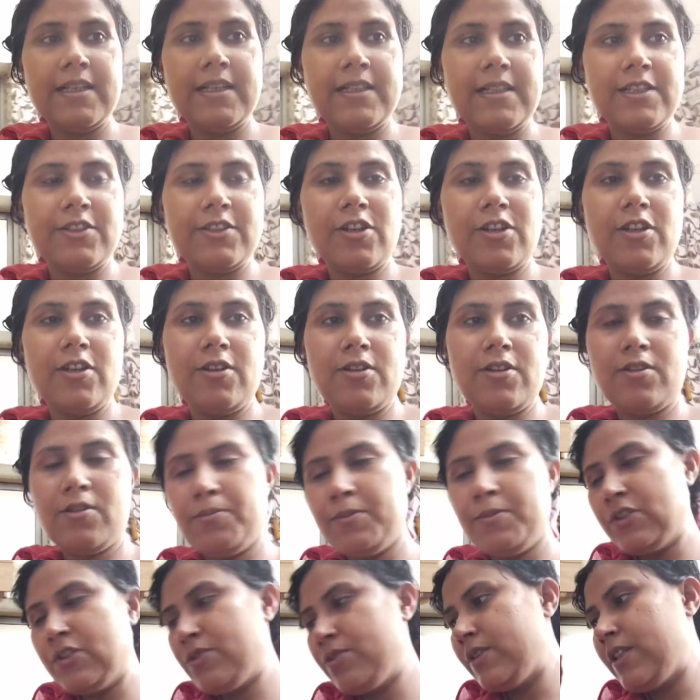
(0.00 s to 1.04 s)
আছে চলো
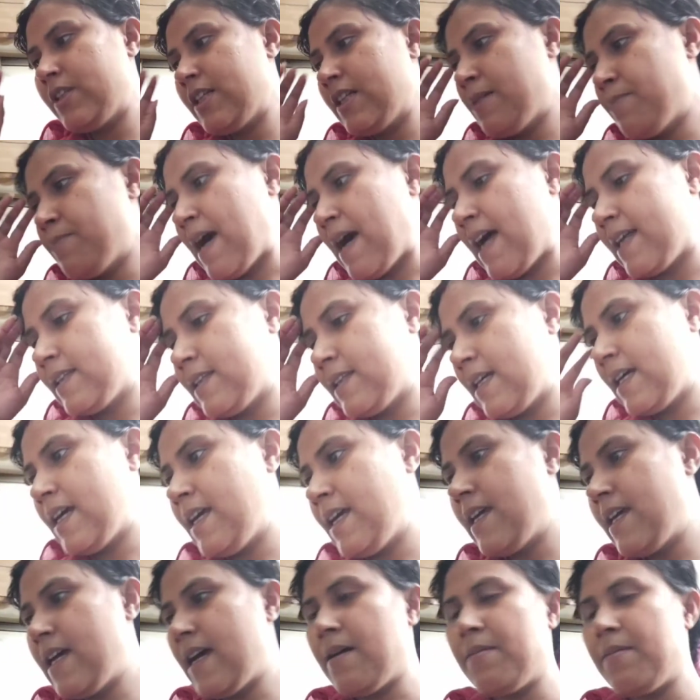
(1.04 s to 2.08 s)
বিশ্রুতিকে ভাত
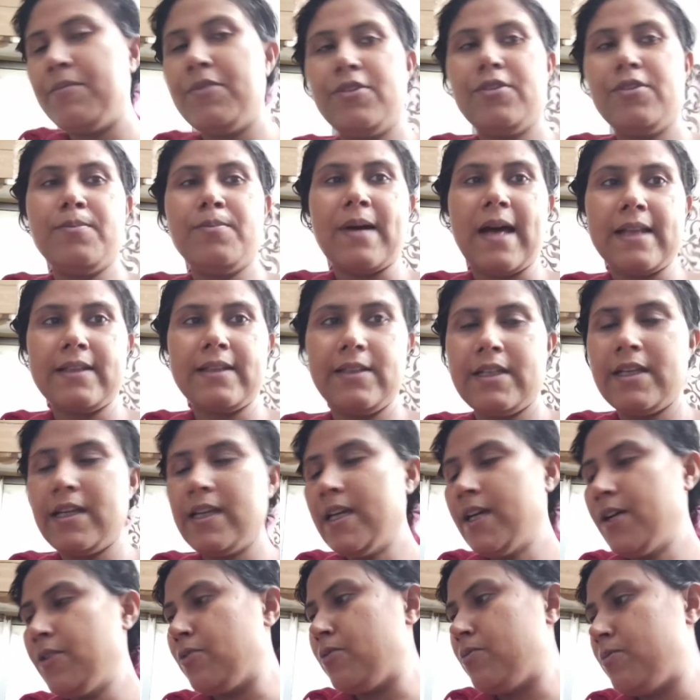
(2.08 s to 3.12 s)
খাইয়ে আমিও ভাত
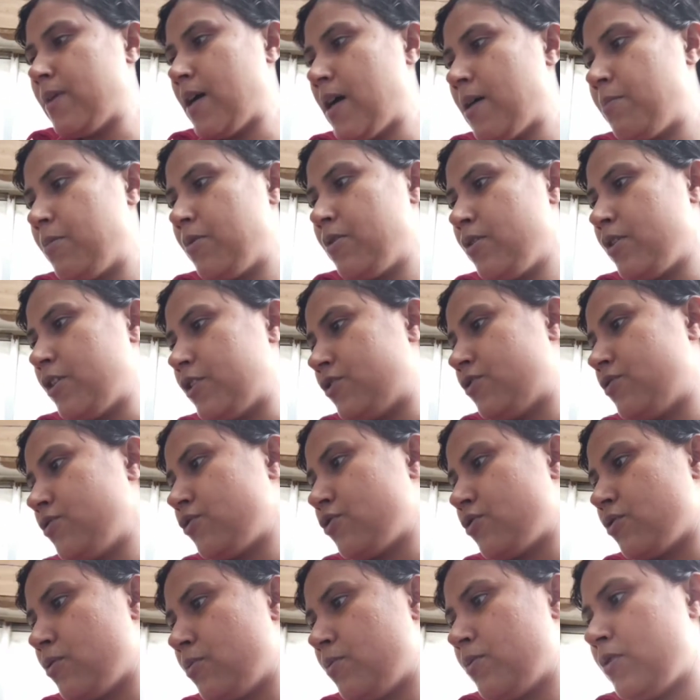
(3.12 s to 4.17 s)
খেয়ে ঘুমাবো একটু
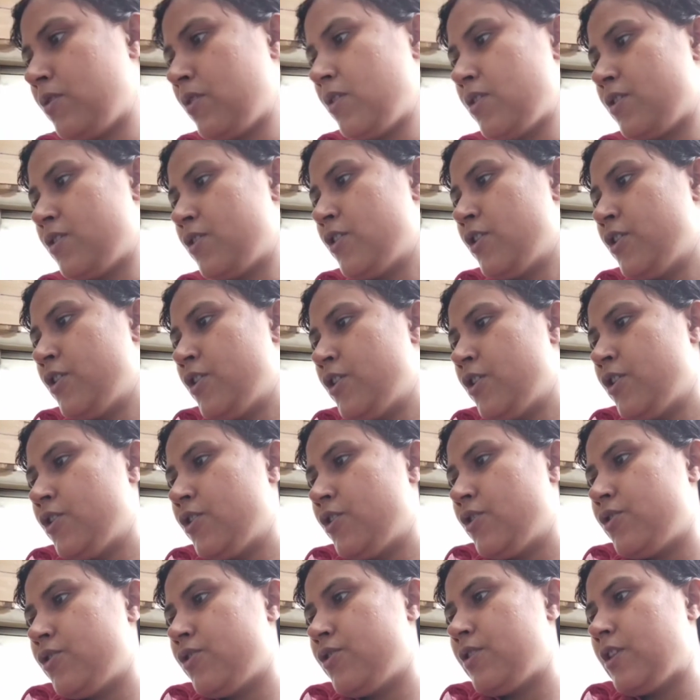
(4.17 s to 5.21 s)
শোবো
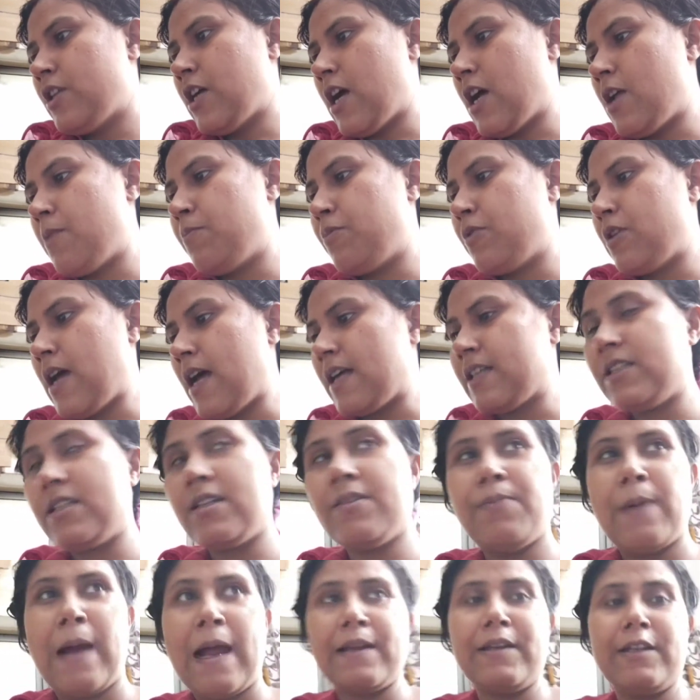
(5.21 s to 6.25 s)
তারপর
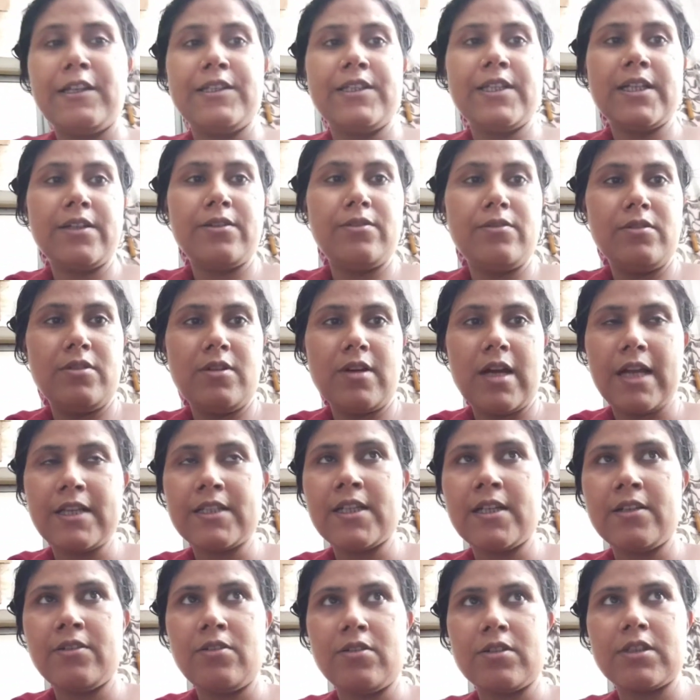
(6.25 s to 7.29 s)
আজকে ফার্নিচারগুলো
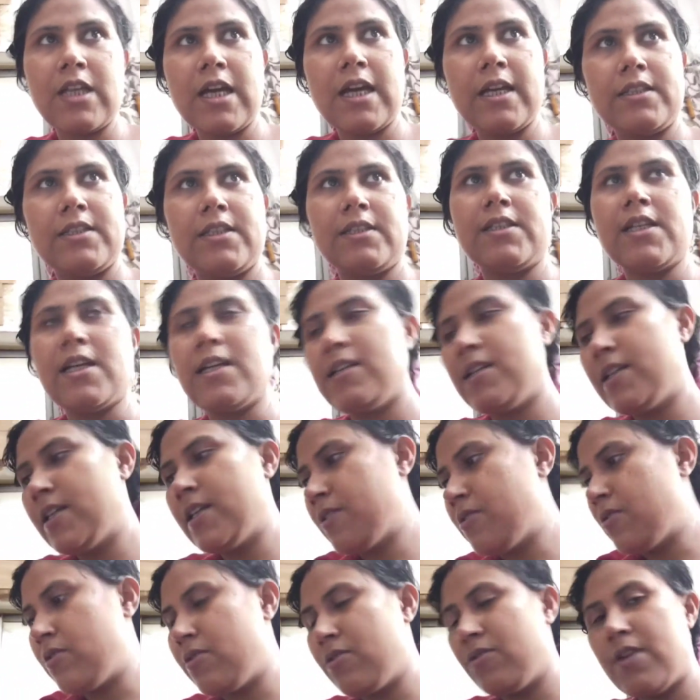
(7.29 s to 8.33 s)
আসার কথা আছে জানি
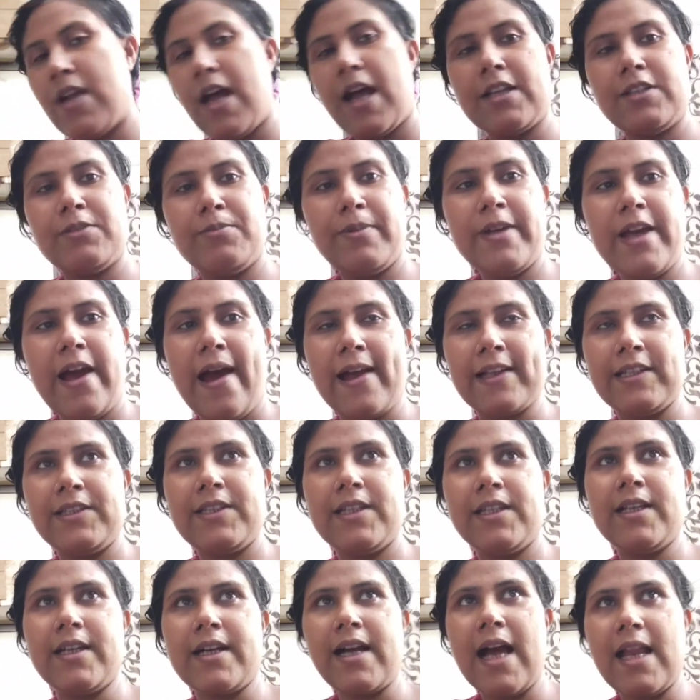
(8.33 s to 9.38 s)
না কখন আসবে
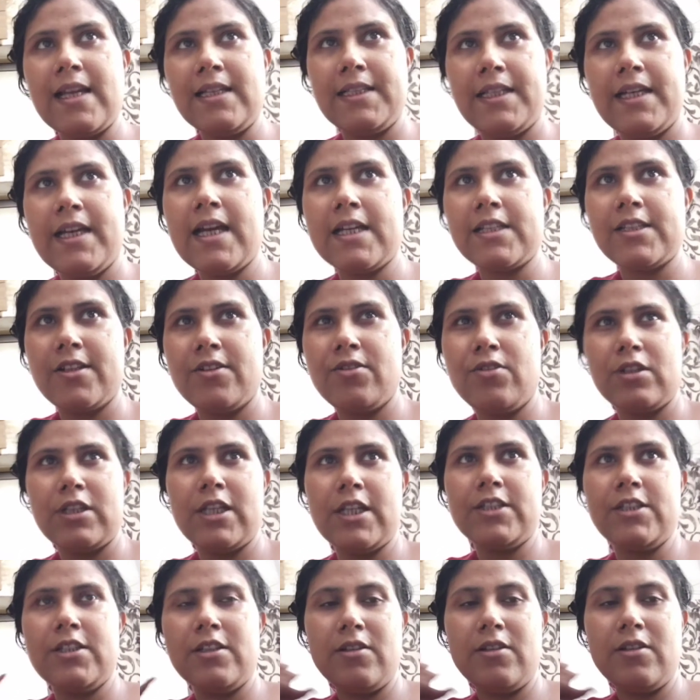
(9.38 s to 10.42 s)
আজকে না কালকে আসার
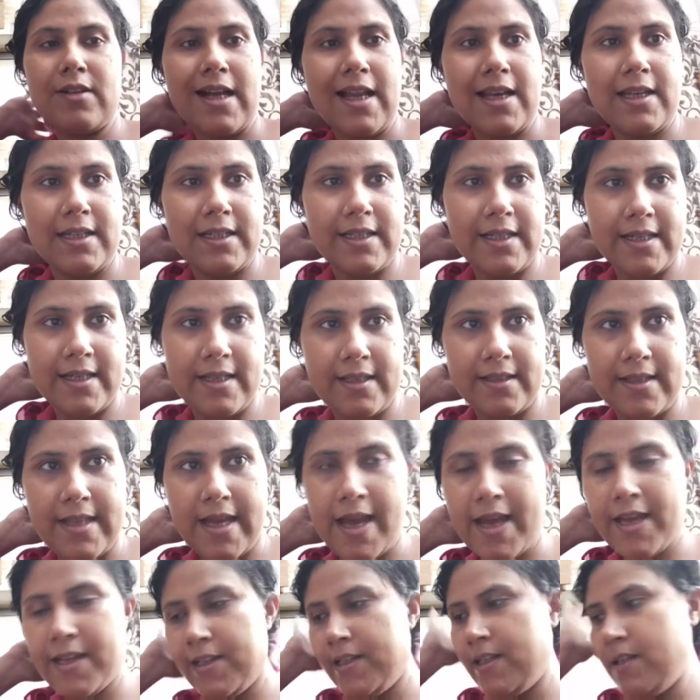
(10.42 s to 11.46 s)
কথা ছিল কালকে
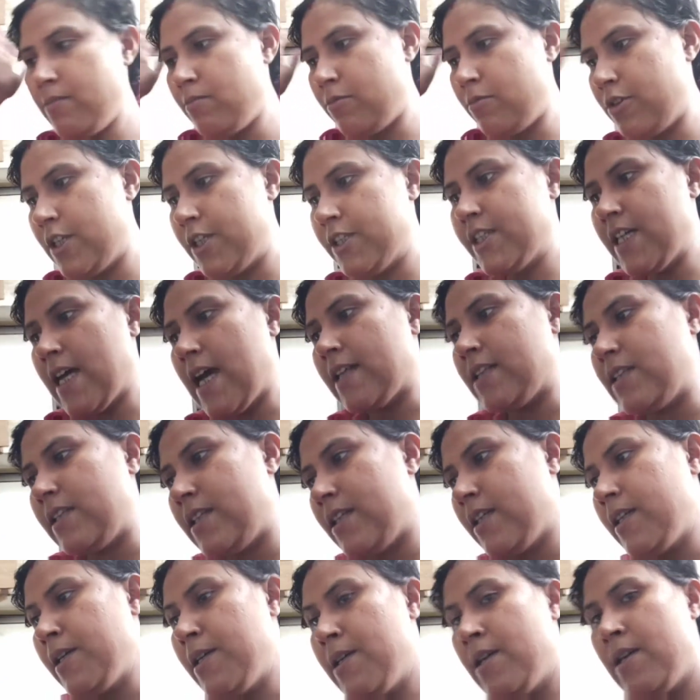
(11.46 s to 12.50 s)
দেয়নি বলেছে
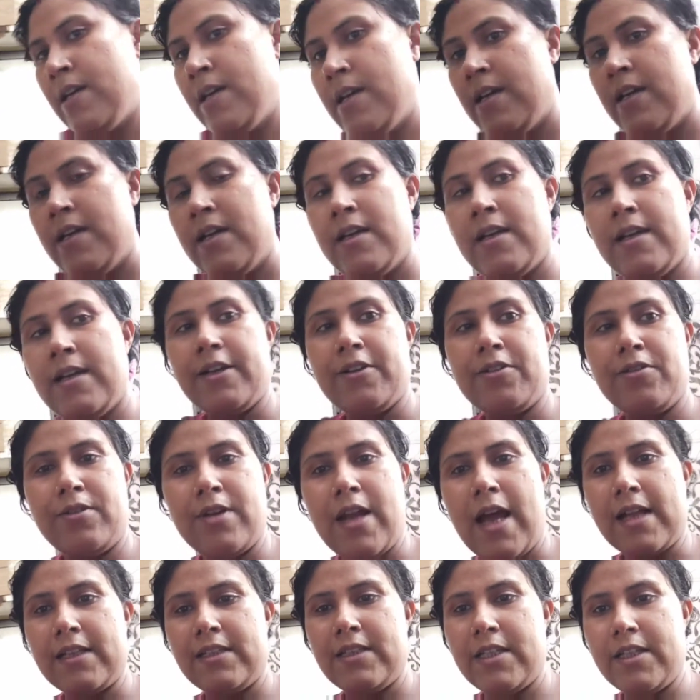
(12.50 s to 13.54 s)
আজকে এখন
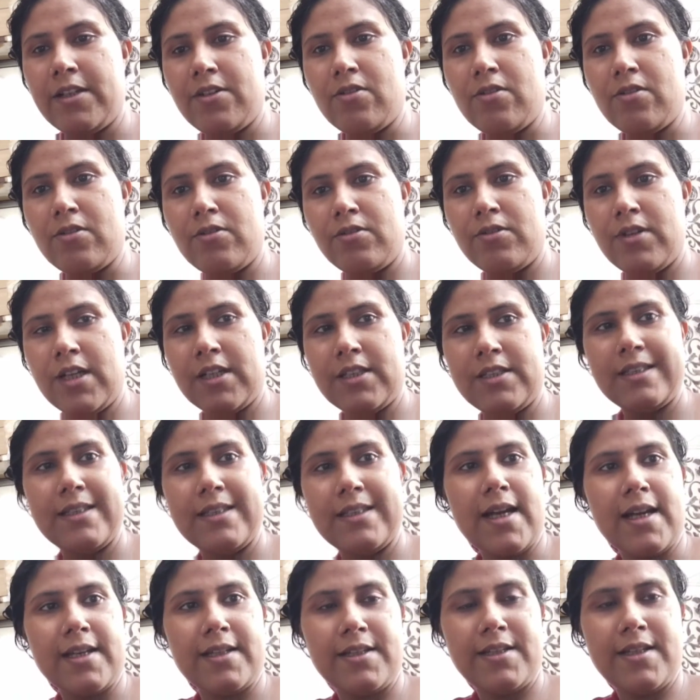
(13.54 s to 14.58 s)
আজকে কখন আসে
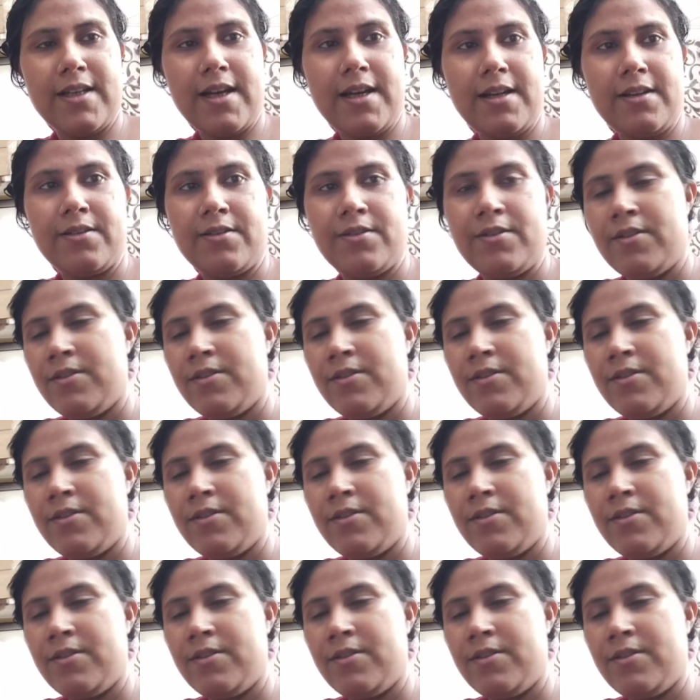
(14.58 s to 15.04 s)
জানি না